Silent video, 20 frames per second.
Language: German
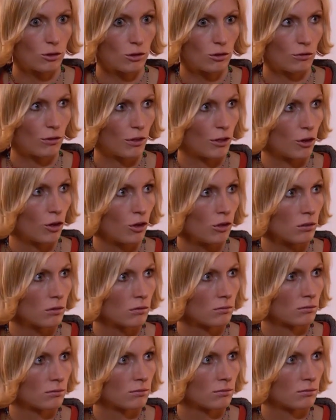Und wenn doch?
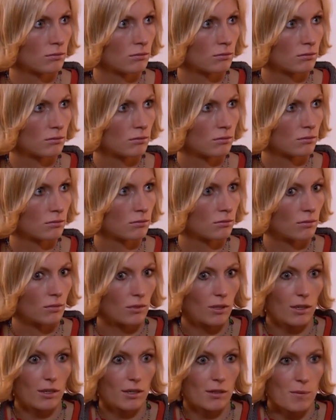
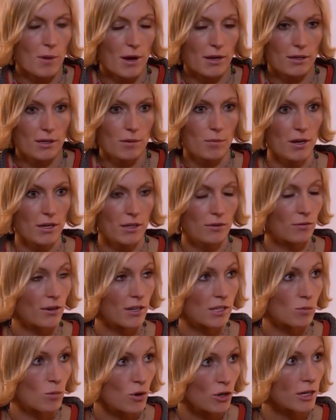Ich meine, immerhin
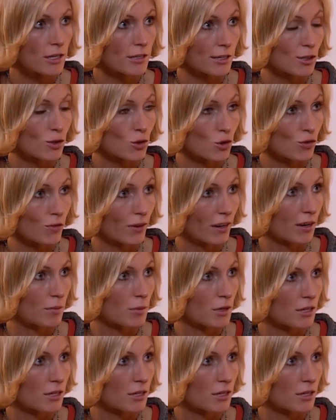wäre es möglich, dass du schwanger